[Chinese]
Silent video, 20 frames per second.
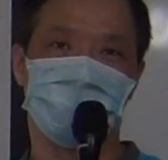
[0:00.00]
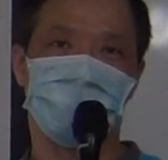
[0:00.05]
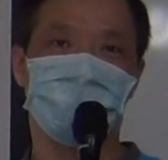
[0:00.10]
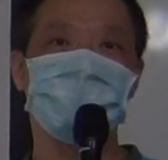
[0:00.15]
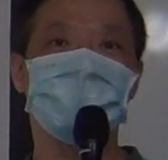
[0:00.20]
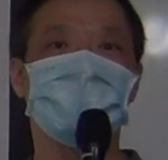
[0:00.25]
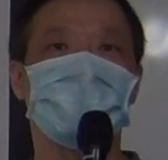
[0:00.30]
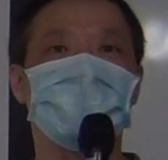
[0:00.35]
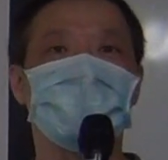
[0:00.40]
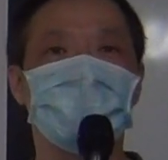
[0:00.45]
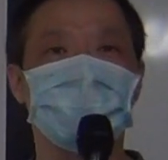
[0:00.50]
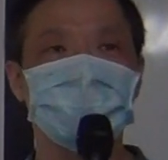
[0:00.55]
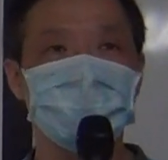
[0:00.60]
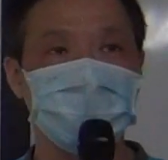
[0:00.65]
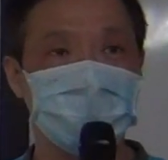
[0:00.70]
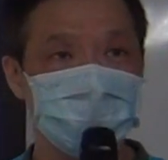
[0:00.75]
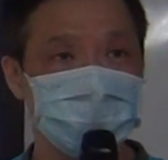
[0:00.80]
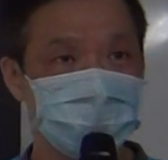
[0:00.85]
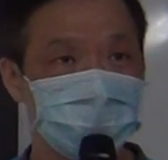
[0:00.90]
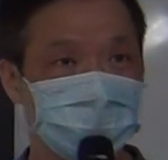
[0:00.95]
互相聊
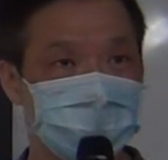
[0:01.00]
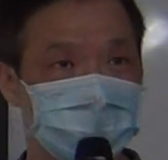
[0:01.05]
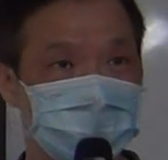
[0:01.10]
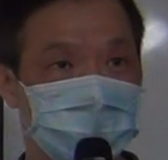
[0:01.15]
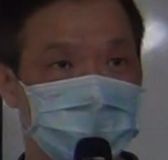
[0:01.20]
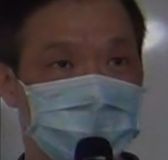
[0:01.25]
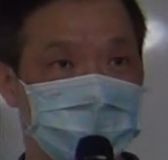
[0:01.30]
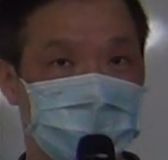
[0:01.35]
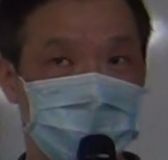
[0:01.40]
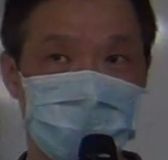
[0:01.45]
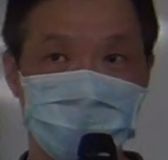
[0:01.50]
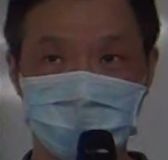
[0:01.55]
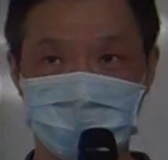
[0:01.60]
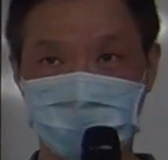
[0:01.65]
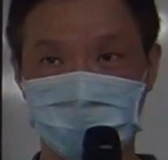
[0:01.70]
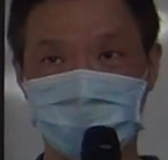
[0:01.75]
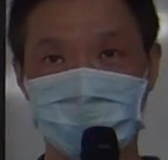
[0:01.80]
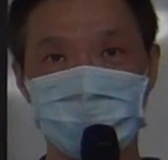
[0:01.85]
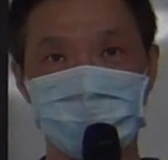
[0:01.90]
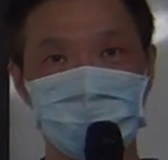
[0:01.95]
天。那
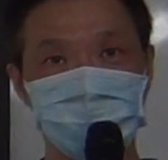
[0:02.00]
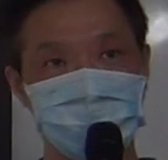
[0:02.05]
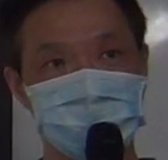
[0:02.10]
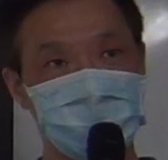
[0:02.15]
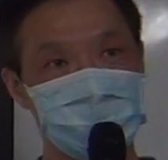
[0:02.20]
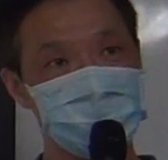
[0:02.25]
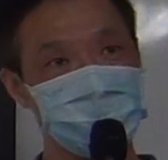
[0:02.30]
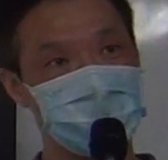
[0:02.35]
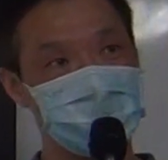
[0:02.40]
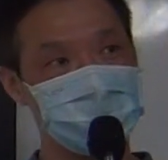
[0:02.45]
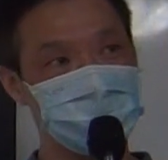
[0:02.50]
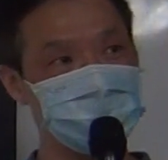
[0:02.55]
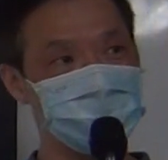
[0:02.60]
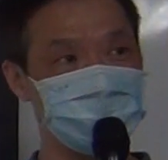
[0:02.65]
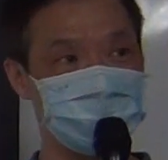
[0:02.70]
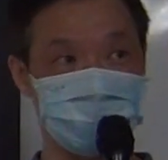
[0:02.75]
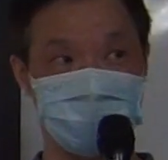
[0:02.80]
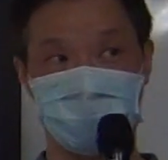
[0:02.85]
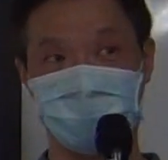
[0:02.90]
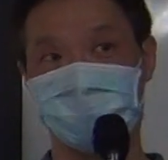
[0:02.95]
其实就有点反映
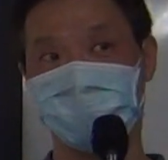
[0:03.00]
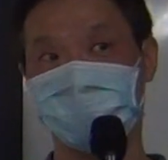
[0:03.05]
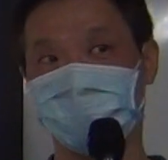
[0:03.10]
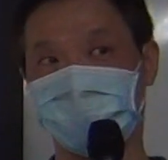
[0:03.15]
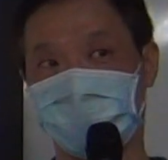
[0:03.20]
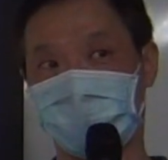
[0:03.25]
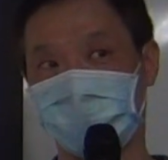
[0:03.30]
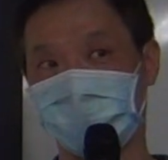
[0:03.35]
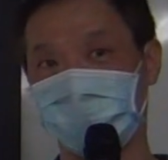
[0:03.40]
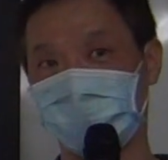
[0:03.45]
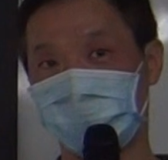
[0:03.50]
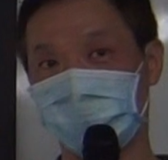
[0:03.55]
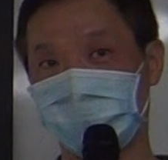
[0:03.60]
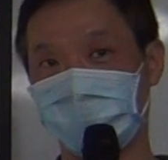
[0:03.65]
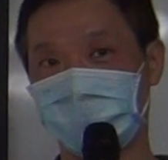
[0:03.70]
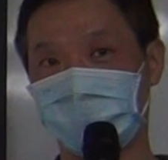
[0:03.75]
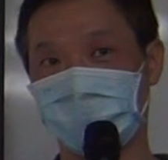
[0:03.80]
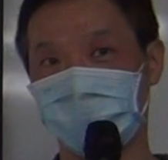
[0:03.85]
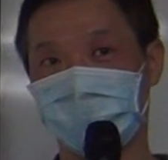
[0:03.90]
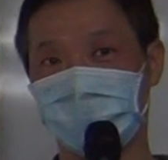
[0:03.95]
我们现在课堂
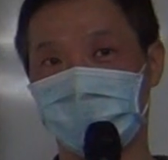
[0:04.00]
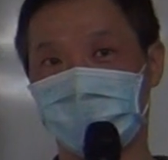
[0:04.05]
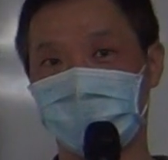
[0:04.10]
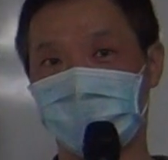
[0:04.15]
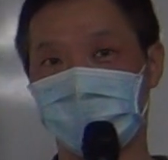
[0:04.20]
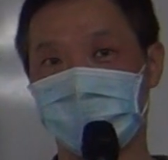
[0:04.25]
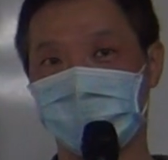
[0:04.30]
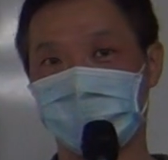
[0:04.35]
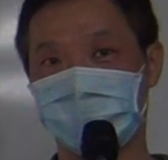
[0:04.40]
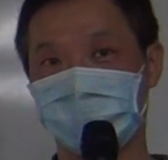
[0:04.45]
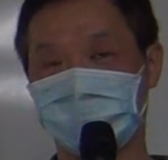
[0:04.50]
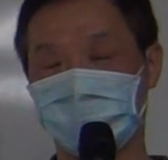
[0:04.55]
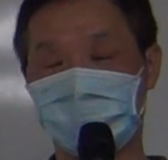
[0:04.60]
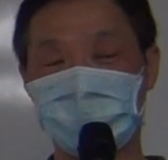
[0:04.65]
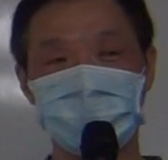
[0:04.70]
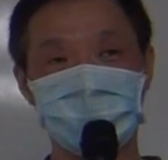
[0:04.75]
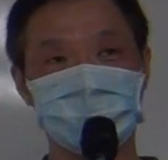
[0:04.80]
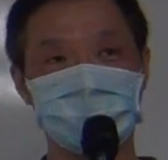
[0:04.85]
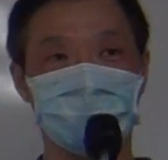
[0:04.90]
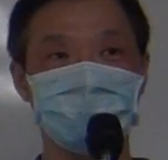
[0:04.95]
了。我
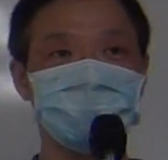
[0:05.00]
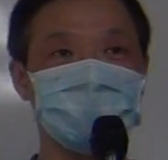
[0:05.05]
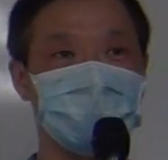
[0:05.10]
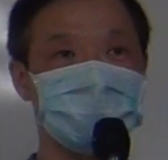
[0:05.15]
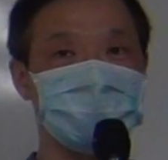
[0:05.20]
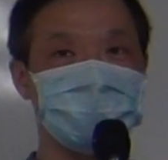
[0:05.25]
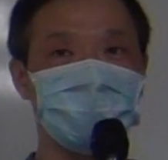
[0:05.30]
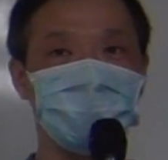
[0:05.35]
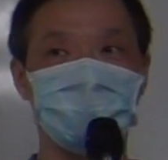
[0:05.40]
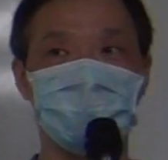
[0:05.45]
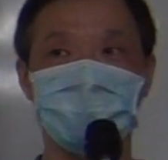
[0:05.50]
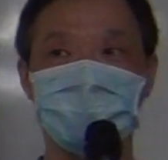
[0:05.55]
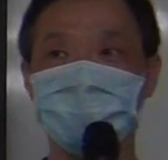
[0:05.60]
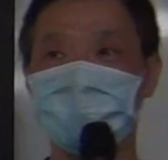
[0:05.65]
们通常过